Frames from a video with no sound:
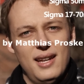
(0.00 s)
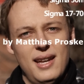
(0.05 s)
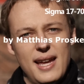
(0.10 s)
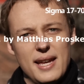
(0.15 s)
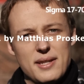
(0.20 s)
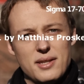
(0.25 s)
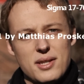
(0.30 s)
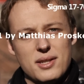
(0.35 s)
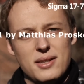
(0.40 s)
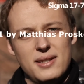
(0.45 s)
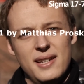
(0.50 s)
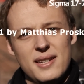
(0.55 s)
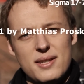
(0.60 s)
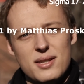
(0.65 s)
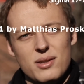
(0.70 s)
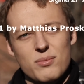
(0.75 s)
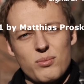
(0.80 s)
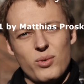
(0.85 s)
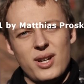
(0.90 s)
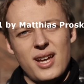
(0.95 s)
SSDs
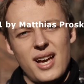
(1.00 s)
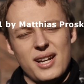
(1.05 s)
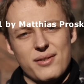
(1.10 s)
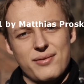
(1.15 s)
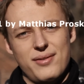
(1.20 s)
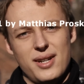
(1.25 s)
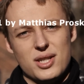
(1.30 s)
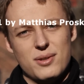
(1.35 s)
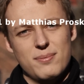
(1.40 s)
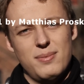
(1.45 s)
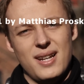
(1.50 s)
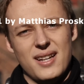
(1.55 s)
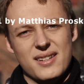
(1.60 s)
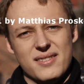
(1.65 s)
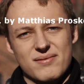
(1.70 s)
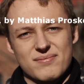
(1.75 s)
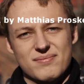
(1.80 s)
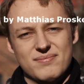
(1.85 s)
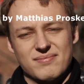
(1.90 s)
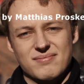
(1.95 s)
sind moderne
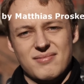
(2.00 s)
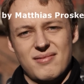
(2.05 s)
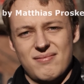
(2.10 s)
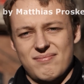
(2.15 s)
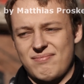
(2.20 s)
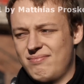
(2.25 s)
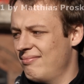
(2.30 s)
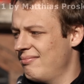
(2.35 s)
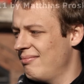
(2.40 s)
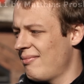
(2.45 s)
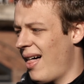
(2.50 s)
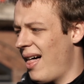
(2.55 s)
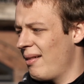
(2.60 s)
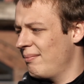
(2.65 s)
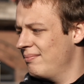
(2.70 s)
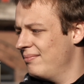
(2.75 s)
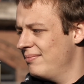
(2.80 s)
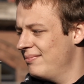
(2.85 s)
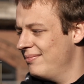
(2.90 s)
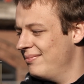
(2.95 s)
Festplatten. Wow,
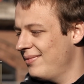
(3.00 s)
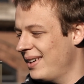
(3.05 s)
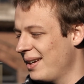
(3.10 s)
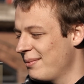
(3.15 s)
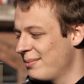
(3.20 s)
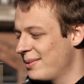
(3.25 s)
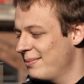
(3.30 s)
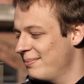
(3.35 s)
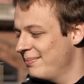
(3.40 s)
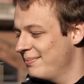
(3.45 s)
verdammt.